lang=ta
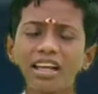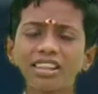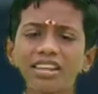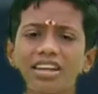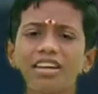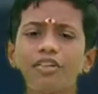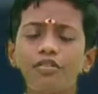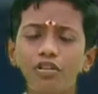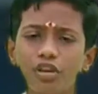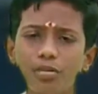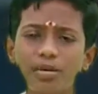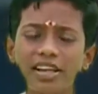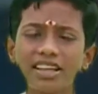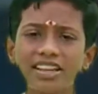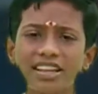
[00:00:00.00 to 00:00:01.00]
காற்றை
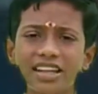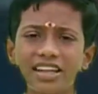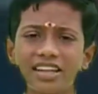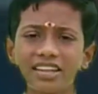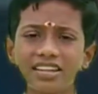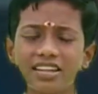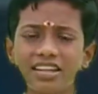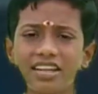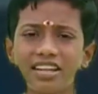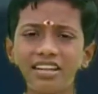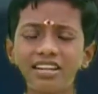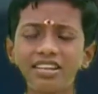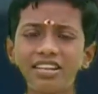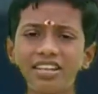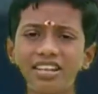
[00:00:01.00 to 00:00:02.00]
ஃபுல் பிரீத் இழு
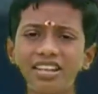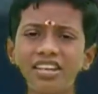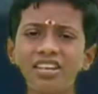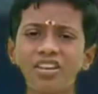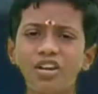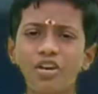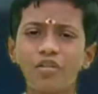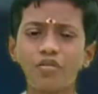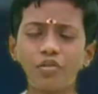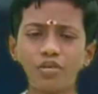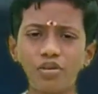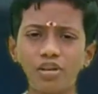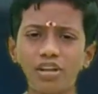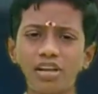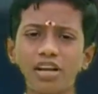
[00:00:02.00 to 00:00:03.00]
இழுத்துட்டு
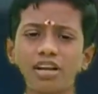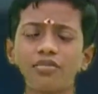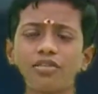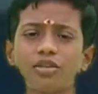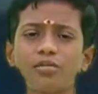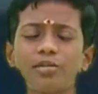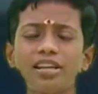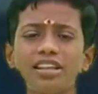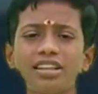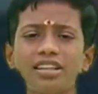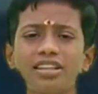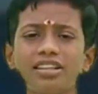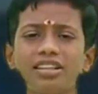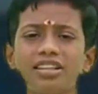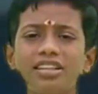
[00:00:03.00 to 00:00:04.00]
ஃபுல்லாக ஃபுல்
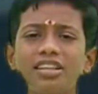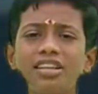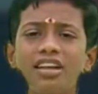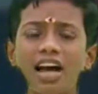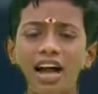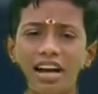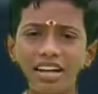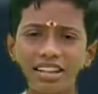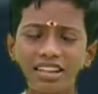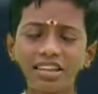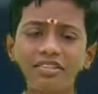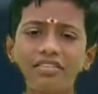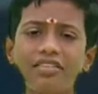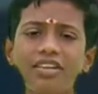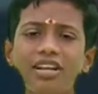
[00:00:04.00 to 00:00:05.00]
பிரீத் இழுத்துட்டு
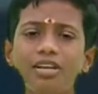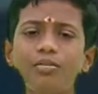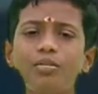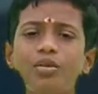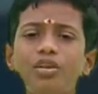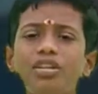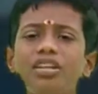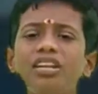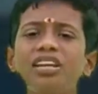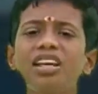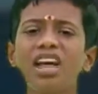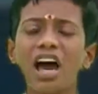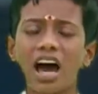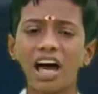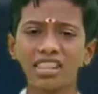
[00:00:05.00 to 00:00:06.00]
அடுத்து விடும்போது
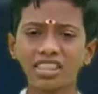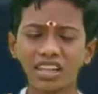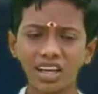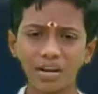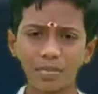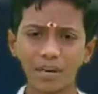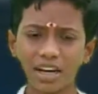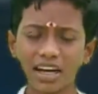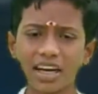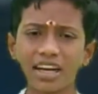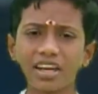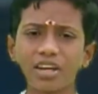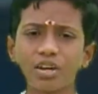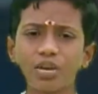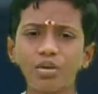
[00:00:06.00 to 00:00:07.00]
அத்தனை
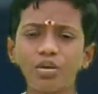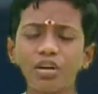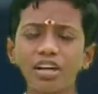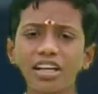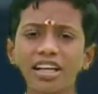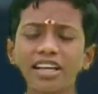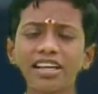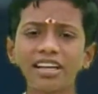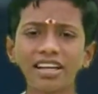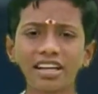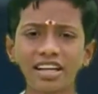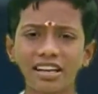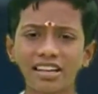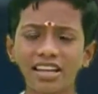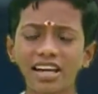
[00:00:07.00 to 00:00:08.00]
பலாயிரம் ஓட்டை
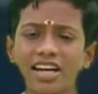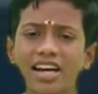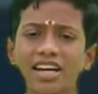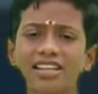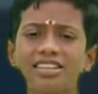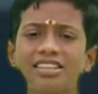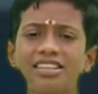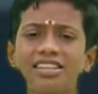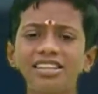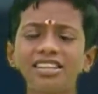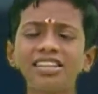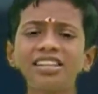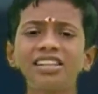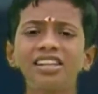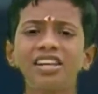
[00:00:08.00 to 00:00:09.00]
இருக்கிறதா
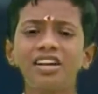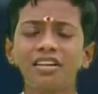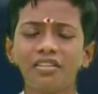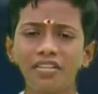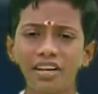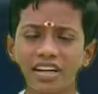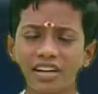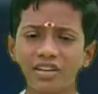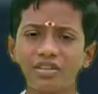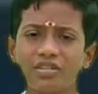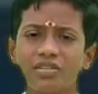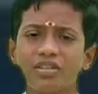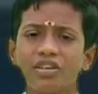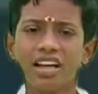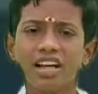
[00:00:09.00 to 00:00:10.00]
நினச்சிக்கிட்டு
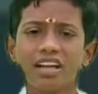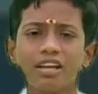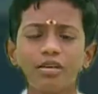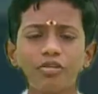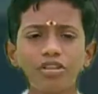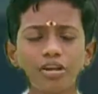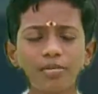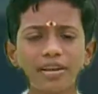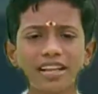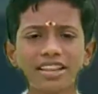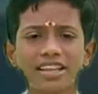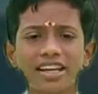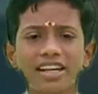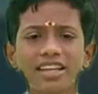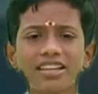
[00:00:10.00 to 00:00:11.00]
விடணும்
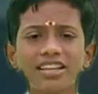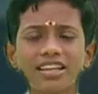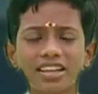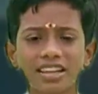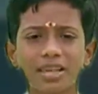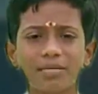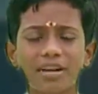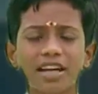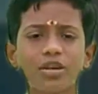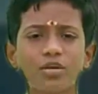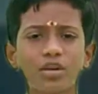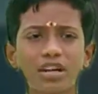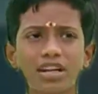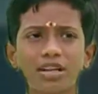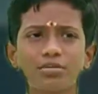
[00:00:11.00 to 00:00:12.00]
ஃபுல் பிரீத் எடுத்து இந்த
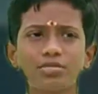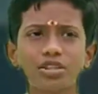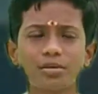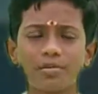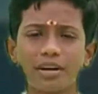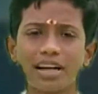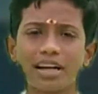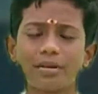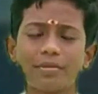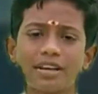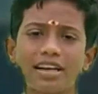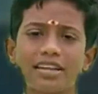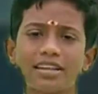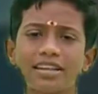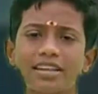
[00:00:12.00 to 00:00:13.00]
மாதிரி ஒரு நிமிஷம்
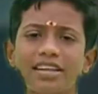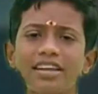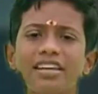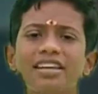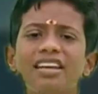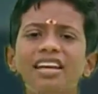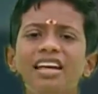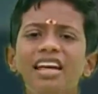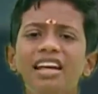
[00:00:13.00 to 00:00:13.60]
பண்ண பிறகு